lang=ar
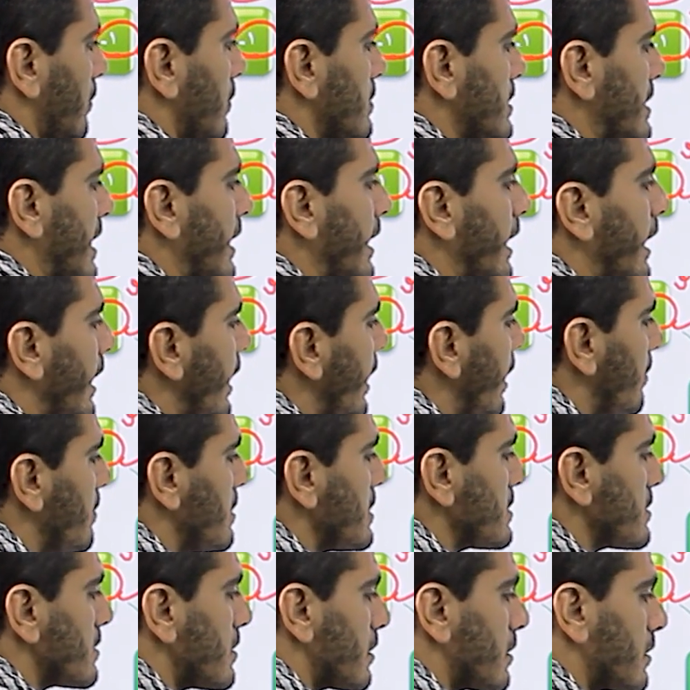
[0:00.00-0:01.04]
زي ايه يا
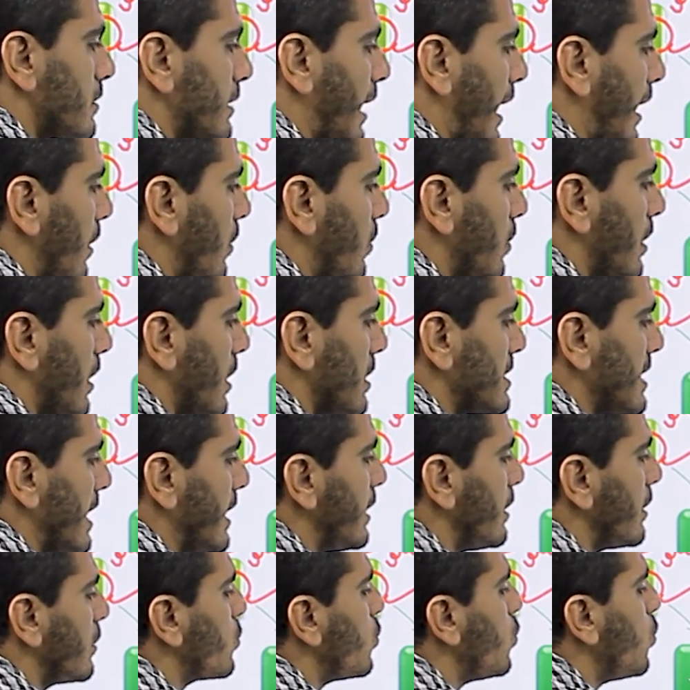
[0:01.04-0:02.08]
مستر تعال اقول لك
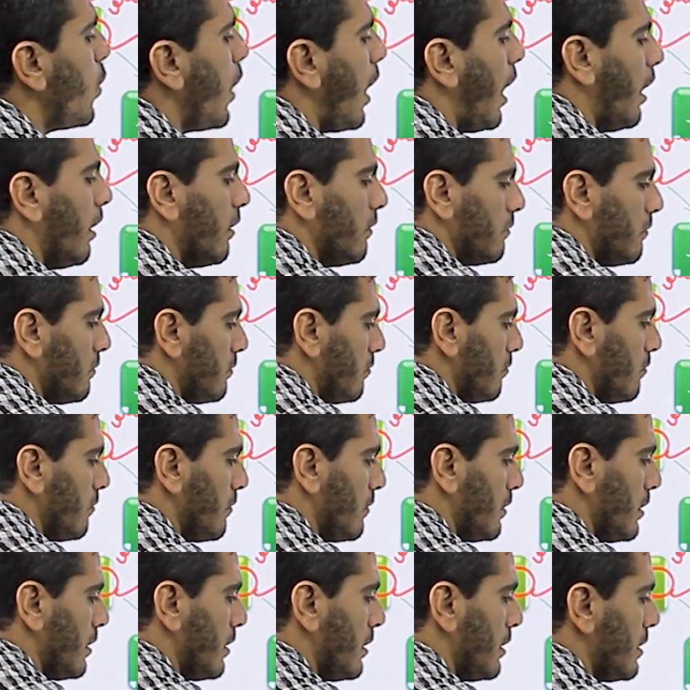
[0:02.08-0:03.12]
زي الجوع
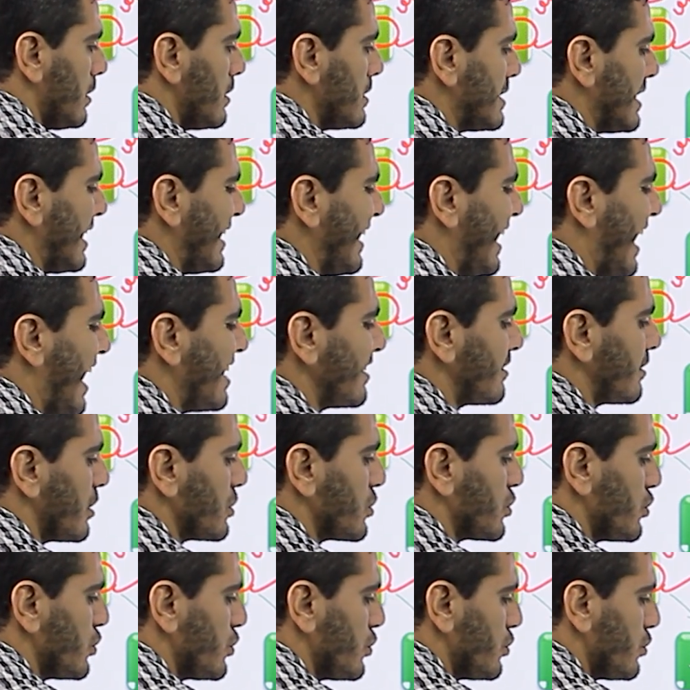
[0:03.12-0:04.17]
زي
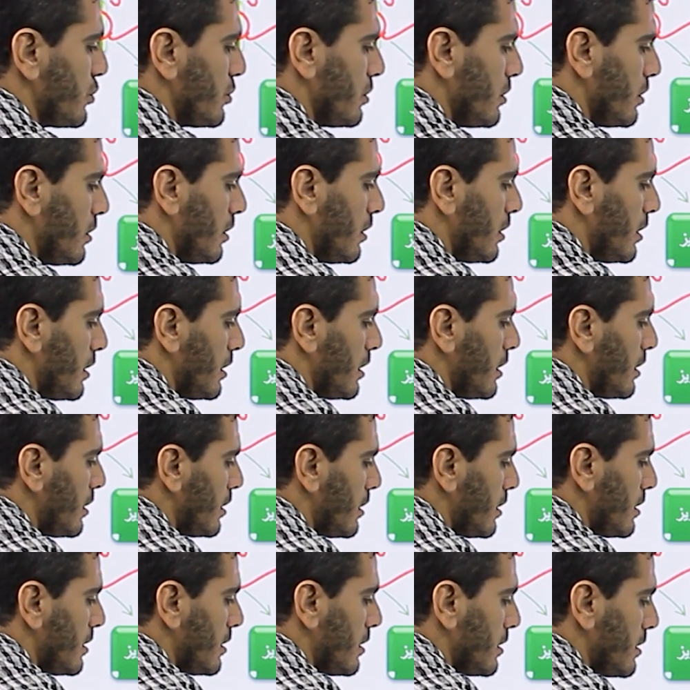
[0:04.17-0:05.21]
العطش
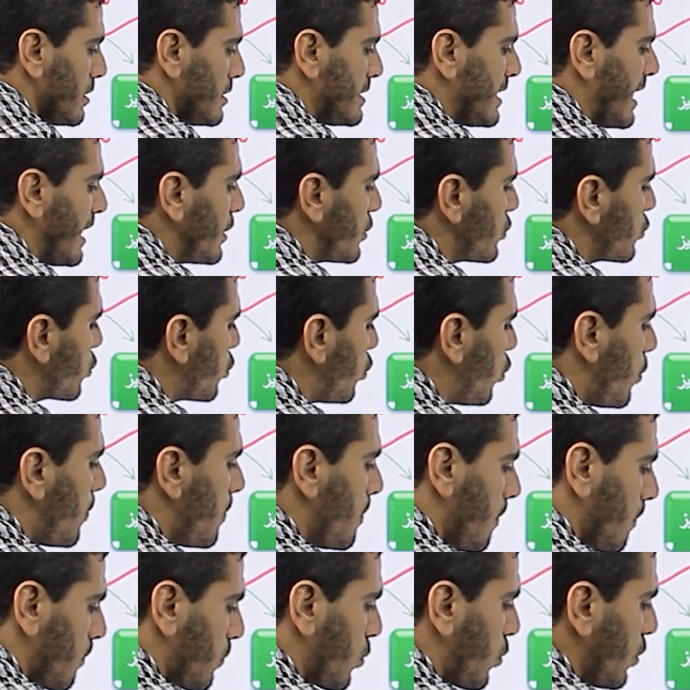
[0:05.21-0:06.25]
زي
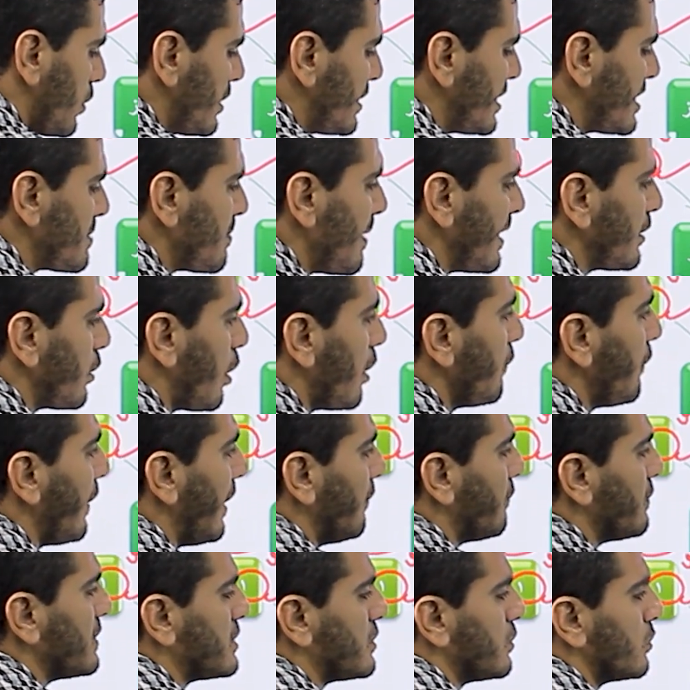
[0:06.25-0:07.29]
النوم كل دي اسمها دوافع
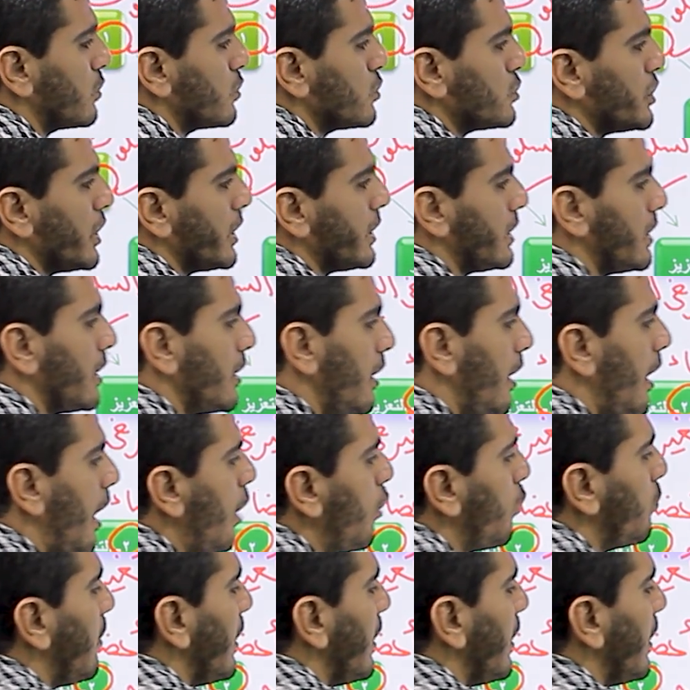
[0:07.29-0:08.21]
فسيولوجيه او